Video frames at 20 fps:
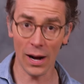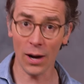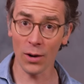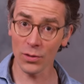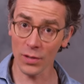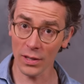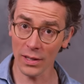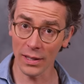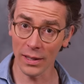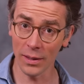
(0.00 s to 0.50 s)

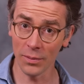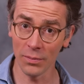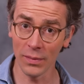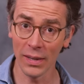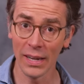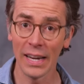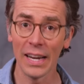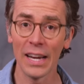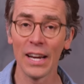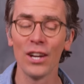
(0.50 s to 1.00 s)
Außerdem
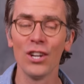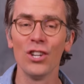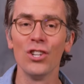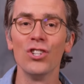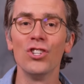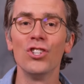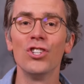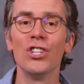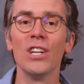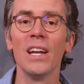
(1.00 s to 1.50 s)

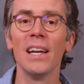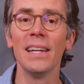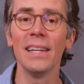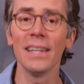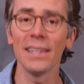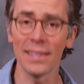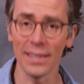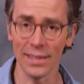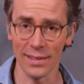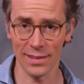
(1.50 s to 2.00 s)

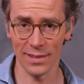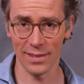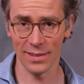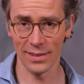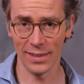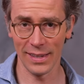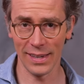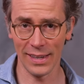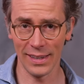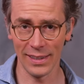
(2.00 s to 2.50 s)
geliert ist.
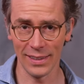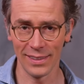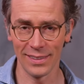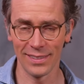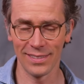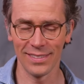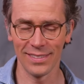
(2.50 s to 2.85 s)
Ja?